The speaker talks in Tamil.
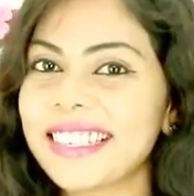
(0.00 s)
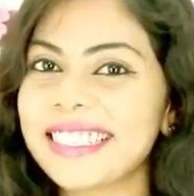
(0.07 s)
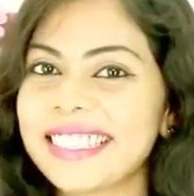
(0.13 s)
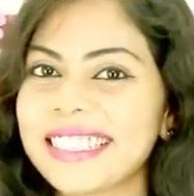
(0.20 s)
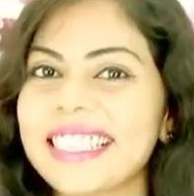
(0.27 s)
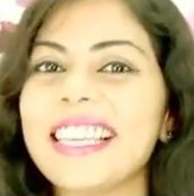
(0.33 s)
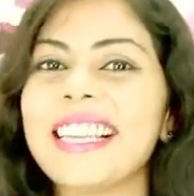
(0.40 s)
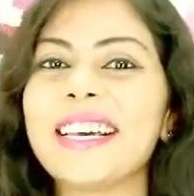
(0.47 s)

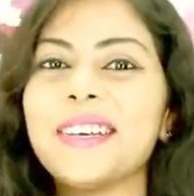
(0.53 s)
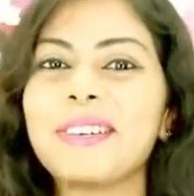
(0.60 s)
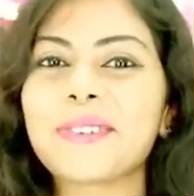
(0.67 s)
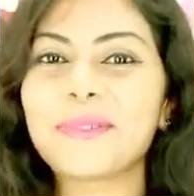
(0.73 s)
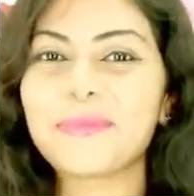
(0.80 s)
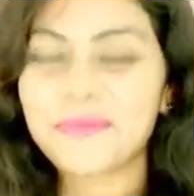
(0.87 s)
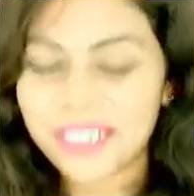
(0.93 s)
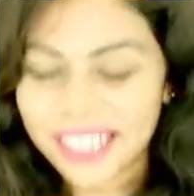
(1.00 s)
ஃப்ரெண்ட்ஸ்
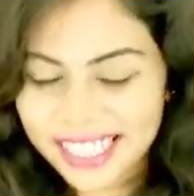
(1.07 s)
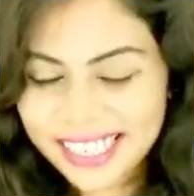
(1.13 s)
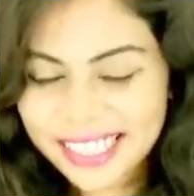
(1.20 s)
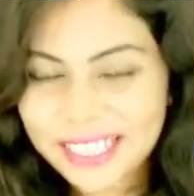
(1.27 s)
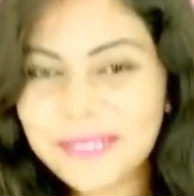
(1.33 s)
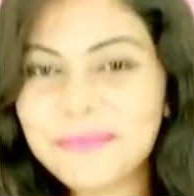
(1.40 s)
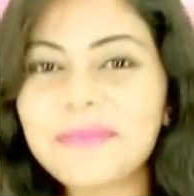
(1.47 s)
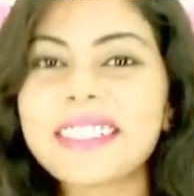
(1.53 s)
எல்லாருக்கும்
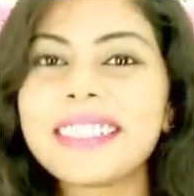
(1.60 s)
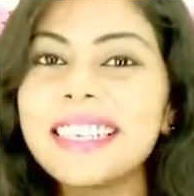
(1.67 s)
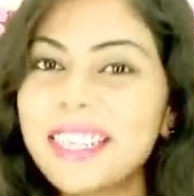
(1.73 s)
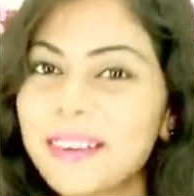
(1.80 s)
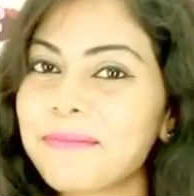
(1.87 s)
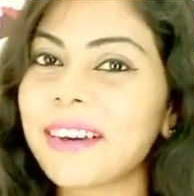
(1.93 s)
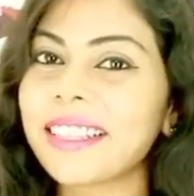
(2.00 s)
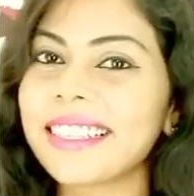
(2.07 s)
வணக்கம்
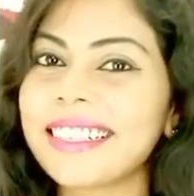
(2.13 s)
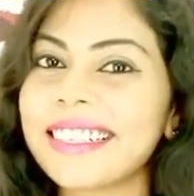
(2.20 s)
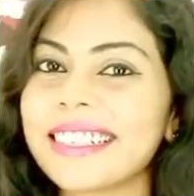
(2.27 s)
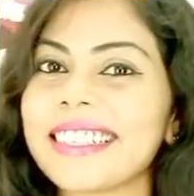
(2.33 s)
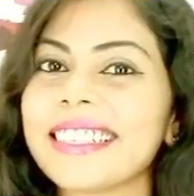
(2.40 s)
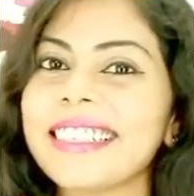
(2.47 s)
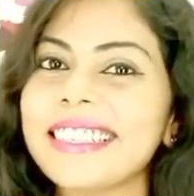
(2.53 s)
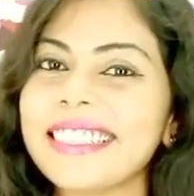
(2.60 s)
நீங்க பார்த்துட்டு
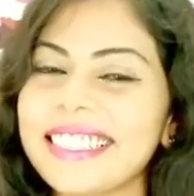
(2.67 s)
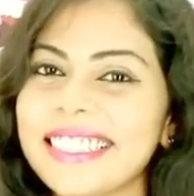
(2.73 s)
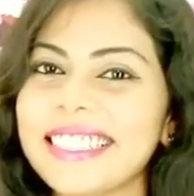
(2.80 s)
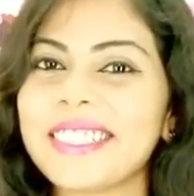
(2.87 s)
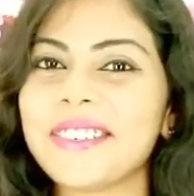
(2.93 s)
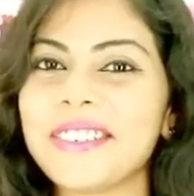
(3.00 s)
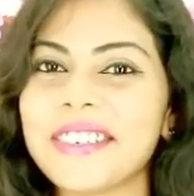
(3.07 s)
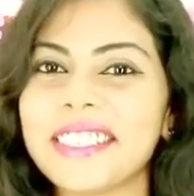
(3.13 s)
இருக்கிறது ஜி
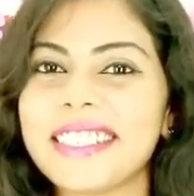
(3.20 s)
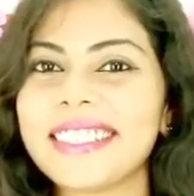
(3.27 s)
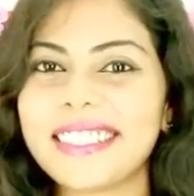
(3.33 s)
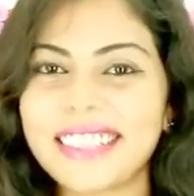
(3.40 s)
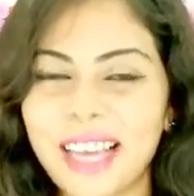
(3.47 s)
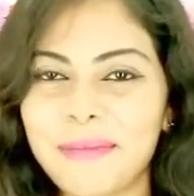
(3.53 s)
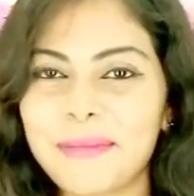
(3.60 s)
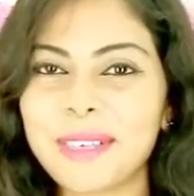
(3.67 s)
ஸ்டுடியோஸின்
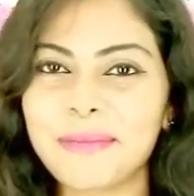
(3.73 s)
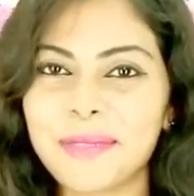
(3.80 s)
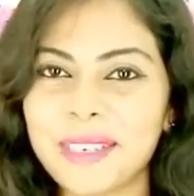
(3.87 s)
தமிழ்